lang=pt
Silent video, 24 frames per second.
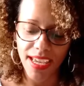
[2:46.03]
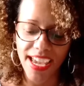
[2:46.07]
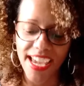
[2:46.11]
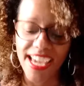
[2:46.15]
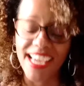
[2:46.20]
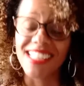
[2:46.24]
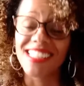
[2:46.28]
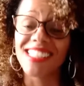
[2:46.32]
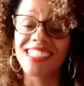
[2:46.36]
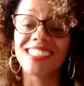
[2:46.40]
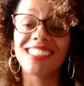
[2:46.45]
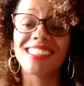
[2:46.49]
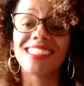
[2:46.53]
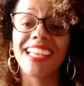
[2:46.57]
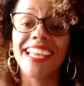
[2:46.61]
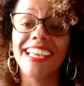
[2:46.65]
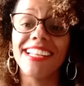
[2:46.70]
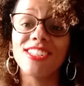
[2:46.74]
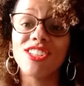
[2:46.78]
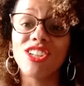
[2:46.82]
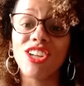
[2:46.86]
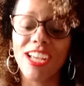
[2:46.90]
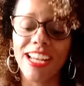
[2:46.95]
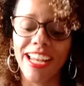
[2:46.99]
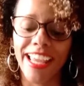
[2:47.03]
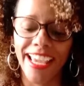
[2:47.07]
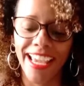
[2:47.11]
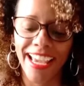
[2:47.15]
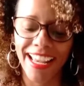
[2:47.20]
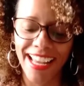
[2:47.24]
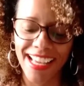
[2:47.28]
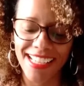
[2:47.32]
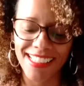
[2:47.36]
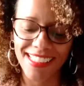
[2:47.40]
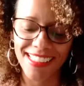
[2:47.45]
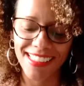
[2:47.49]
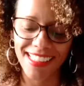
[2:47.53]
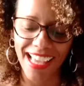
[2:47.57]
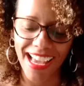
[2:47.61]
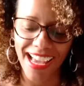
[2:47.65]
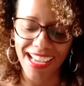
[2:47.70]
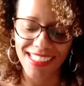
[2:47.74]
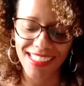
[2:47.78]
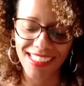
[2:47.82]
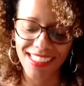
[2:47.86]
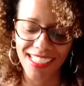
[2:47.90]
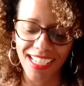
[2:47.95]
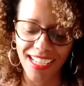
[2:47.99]
resistente que nem
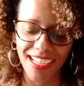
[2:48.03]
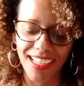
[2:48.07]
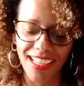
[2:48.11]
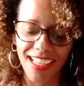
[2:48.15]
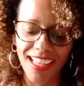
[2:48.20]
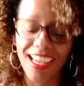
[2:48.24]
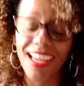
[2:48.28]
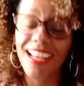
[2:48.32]
Anastácia,